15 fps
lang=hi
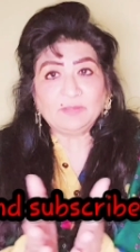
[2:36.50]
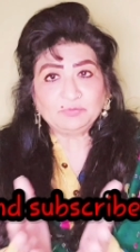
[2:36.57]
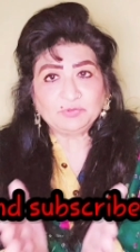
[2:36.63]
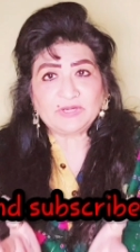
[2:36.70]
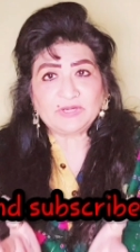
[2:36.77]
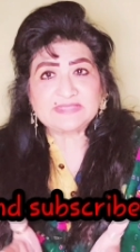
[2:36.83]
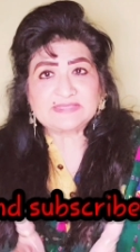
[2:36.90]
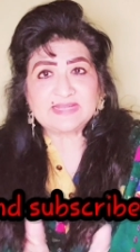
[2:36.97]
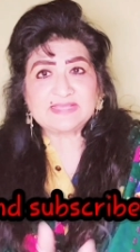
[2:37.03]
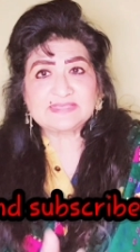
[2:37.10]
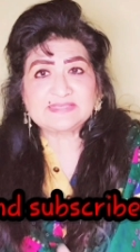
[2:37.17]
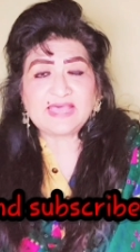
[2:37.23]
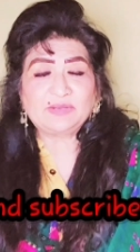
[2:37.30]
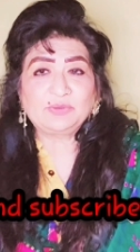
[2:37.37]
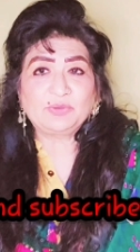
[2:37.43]
अब थोड़ा ज़रा
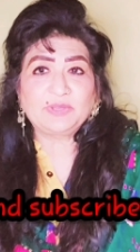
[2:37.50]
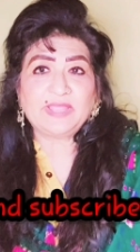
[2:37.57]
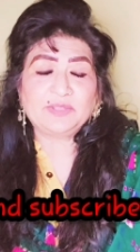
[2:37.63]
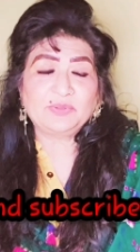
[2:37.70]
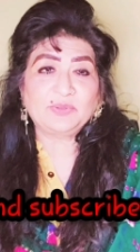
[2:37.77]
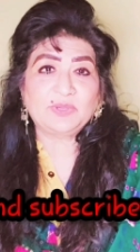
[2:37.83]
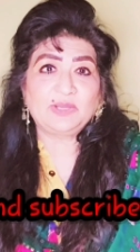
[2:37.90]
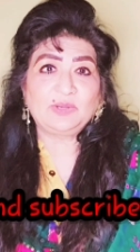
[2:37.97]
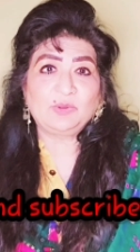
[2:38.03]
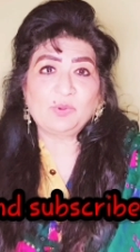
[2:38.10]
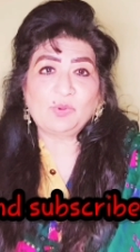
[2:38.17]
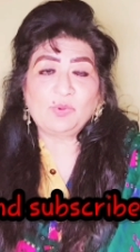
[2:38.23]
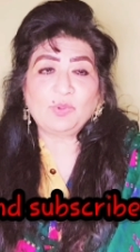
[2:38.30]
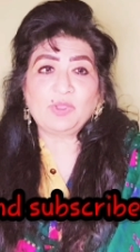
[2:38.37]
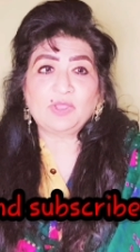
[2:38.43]
आसान हो गया क्योंकि
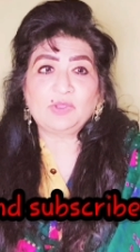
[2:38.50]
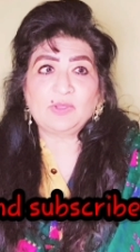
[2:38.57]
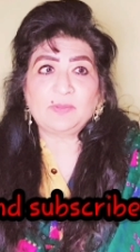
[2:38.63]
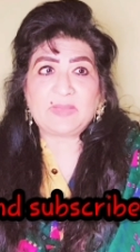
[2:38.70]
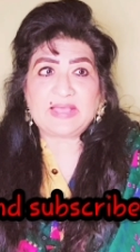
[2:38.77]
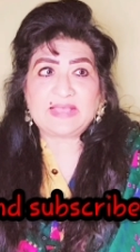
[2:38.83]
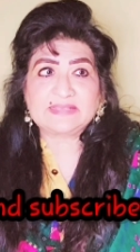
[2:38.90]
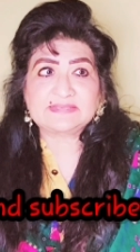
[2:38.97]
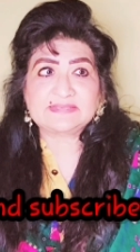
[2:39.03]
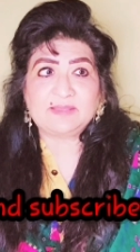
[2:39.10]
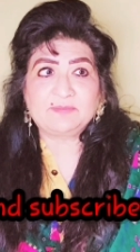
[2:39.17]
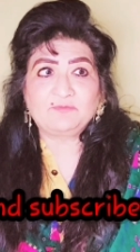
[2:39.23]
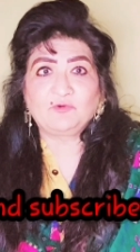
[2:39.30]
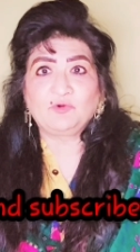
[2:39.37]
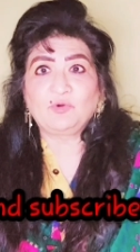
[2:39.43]
लोगों के पास
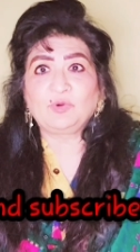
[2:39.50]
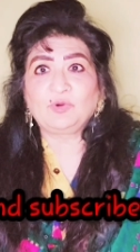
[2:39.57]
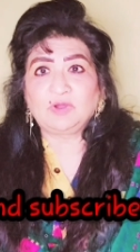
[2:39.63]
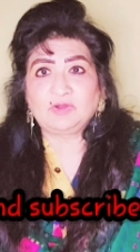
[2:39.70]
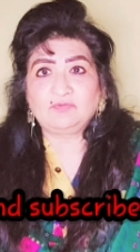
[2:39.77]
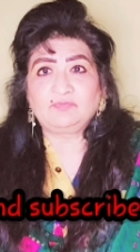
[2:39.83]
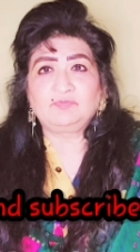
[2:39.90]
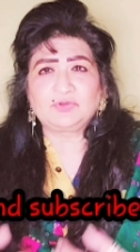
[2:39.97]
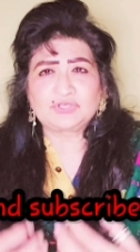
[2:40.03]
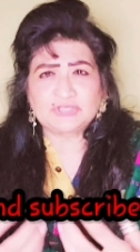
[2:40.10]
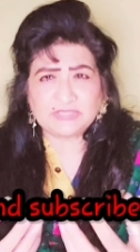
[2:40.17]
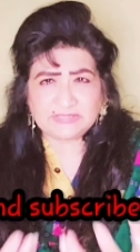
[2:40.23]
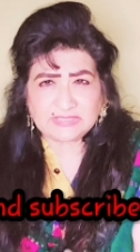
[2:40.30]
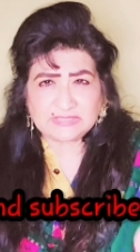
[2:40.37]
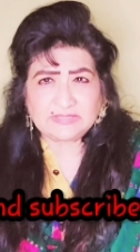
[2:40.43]
अब वो uh, वो
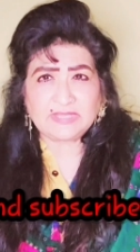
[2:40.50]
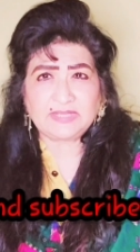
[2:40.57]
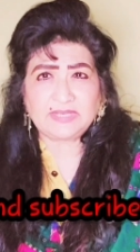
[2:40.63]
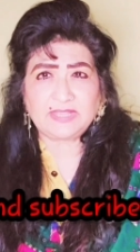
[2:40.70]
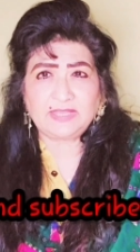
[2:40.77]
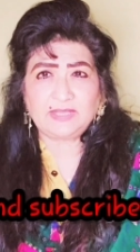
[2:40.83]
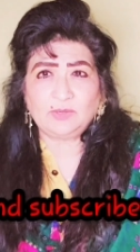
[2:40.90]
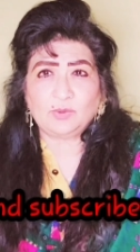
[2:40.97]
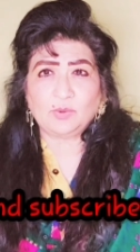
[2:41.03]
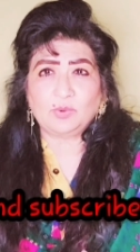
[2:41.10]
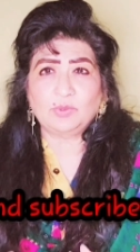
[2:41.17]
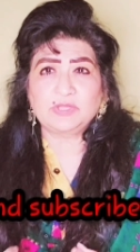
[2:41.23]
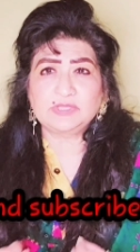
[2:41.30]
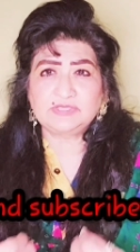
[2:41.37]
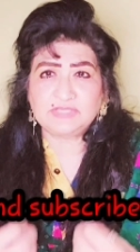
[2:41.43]
शिद्दत नहीं रही
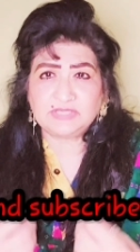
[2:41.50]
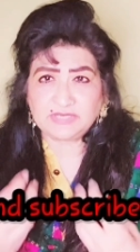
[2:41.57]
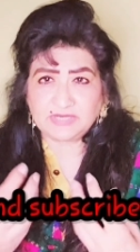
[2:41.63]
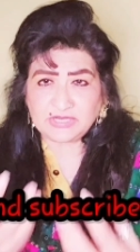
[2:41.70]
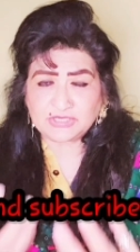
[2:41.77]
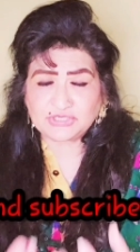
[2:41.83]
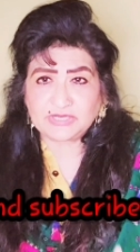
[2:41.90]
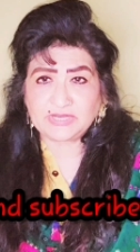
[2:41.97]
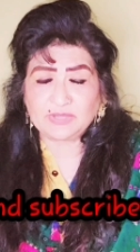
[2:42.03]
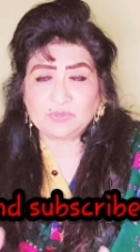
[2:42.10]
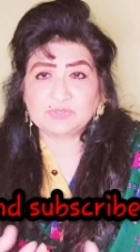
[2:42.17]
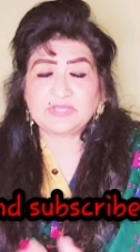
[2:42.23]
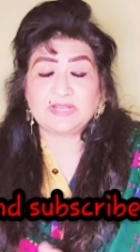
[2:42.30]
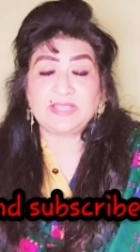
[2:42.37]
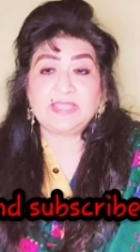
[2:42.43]
लोगों की जनरेशन एक
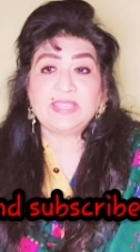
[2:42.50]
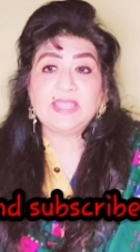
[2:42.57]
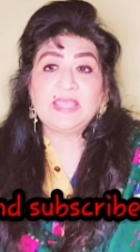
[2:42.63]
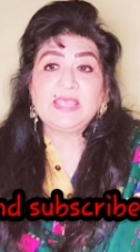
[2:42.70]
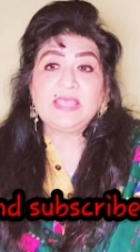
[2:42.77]
गुजर गई